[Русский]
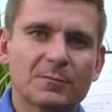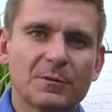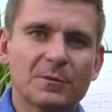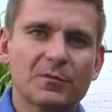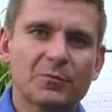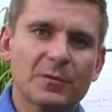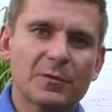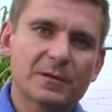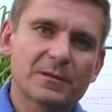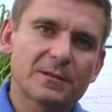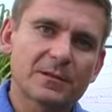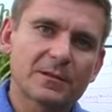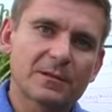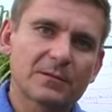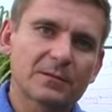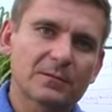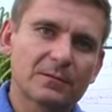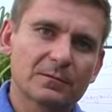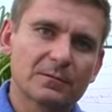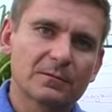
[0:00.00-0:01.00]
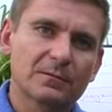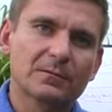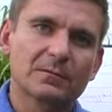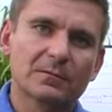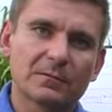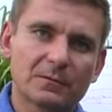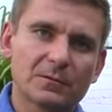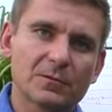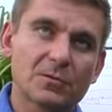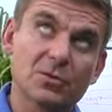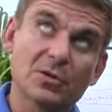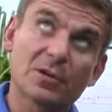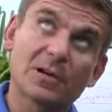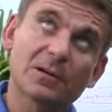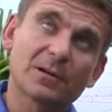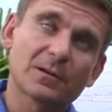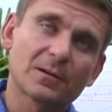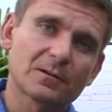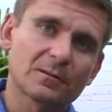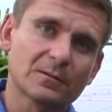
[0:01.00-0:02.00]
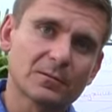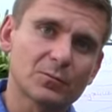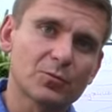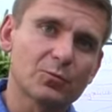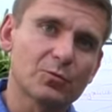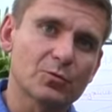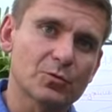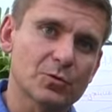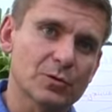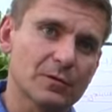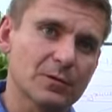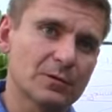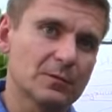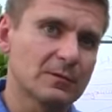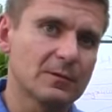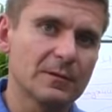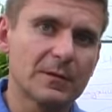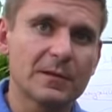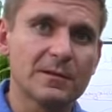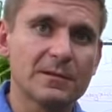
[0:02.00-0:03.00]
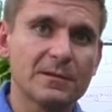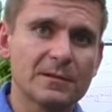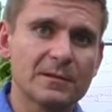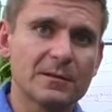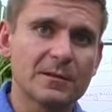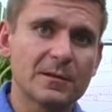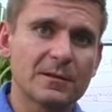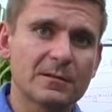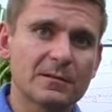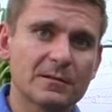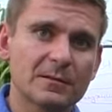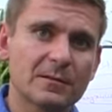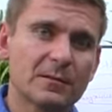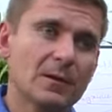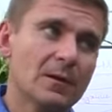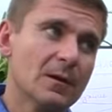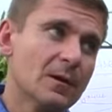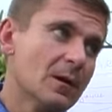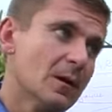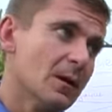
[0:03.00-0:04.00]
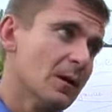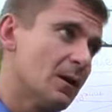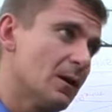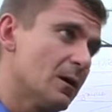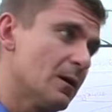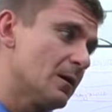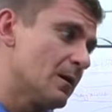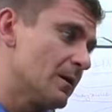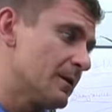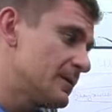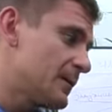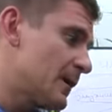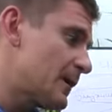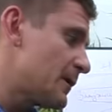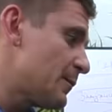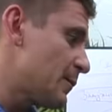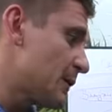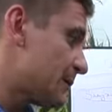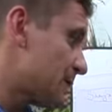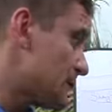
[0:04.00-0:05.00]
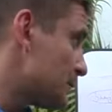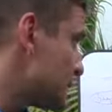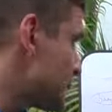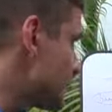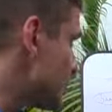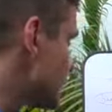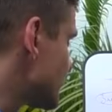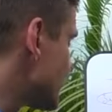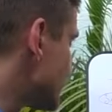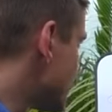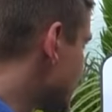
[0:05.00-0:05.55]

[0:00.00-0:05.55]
Мы в Мексике, жарко, уже не один день. А, итак, ребята, сегодня мы